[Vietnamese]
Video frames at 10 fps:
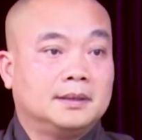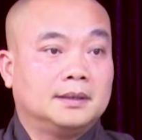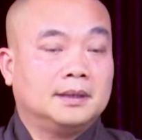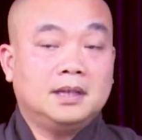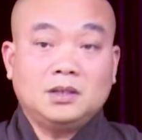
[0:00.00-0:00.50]

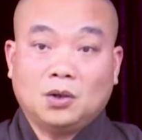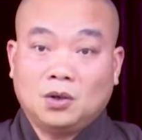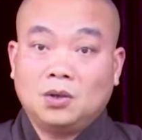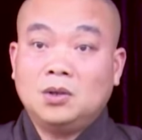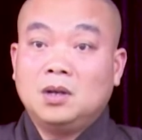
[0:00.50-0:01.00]
đến
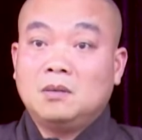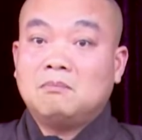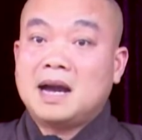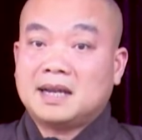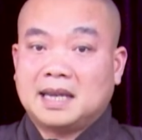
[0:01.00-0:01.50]
chỗ
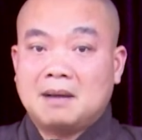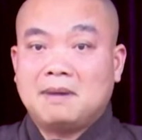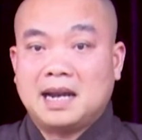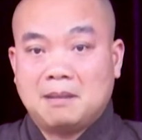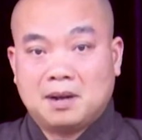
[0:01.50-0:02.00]
bác nhã
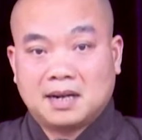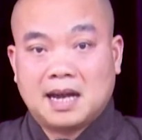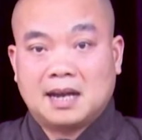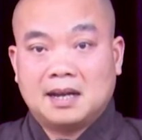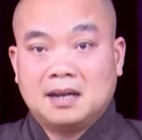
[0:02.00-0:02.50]
ba la mật
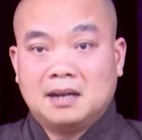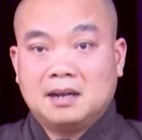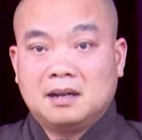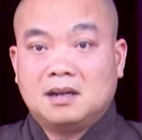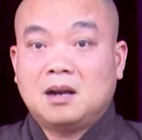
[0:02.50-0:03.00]
đà
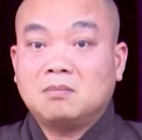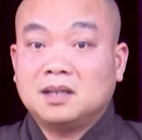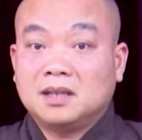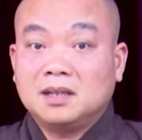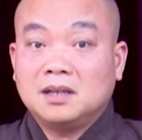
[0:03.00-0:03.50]
không
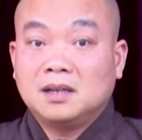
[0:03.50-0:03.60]
gì